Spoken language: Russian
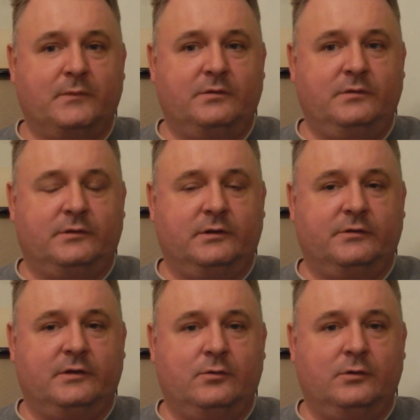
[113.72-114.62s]
несколько
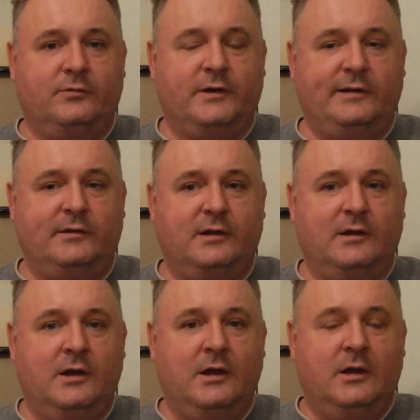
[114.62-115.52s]
законов
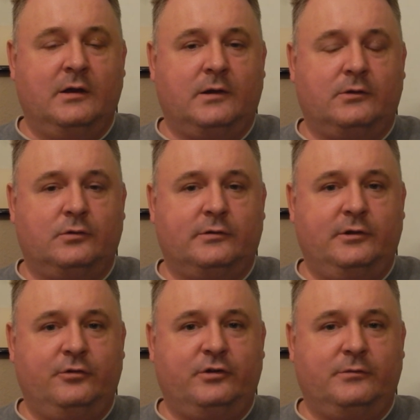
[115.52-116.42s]
каких-то, которые
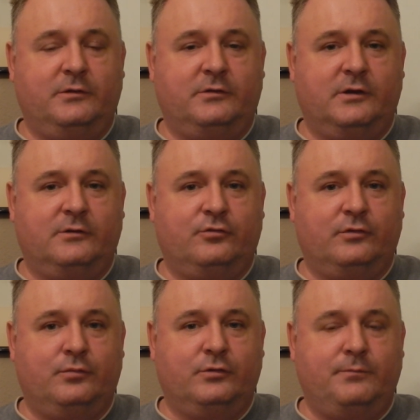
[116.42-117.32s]
следующая администрация
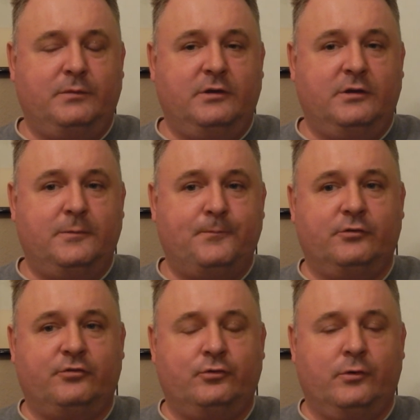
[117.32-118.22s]
уже будет отменять.
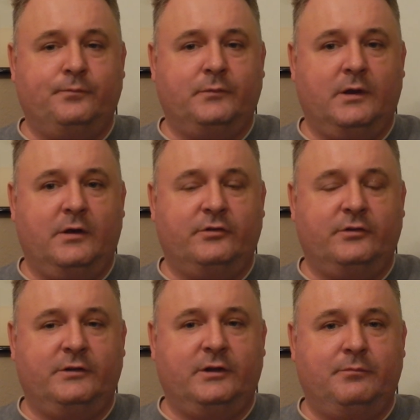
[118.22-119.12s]
Что
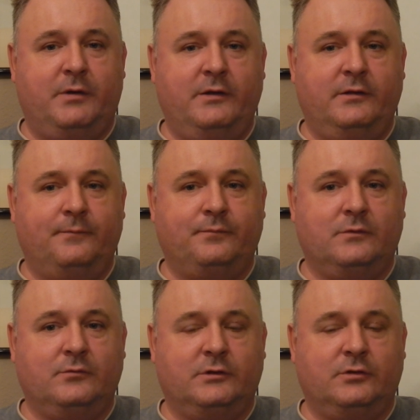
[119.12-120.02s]
ожидать от Байдена?
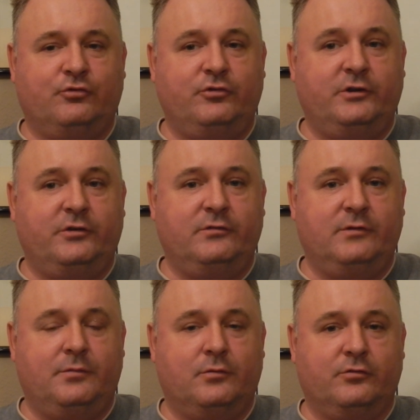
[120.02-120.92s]
Вот это очень интересный
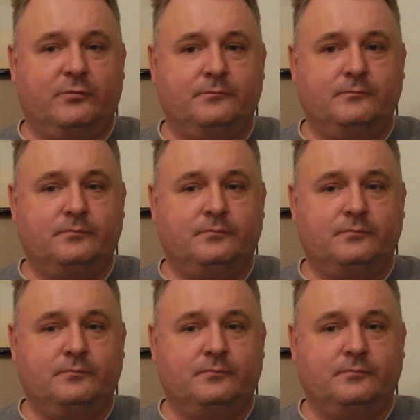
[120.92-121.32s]
вопрос.